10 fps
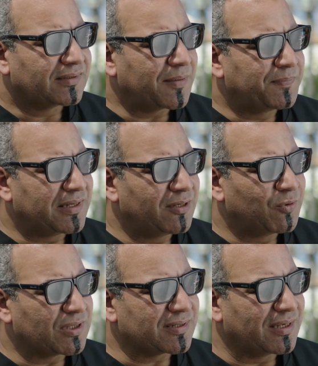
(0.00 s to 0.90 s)
تبا
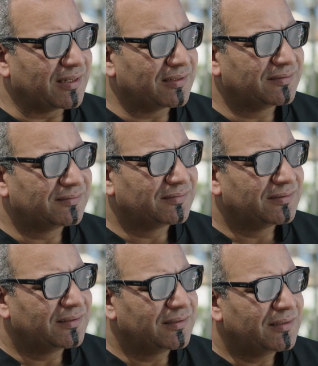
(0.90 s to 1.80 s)
للبؤساء
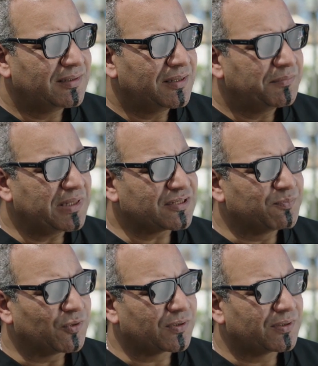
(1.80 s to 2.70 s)
ما
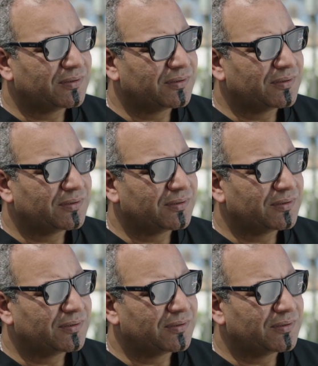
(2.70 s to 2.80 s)
اسمك؟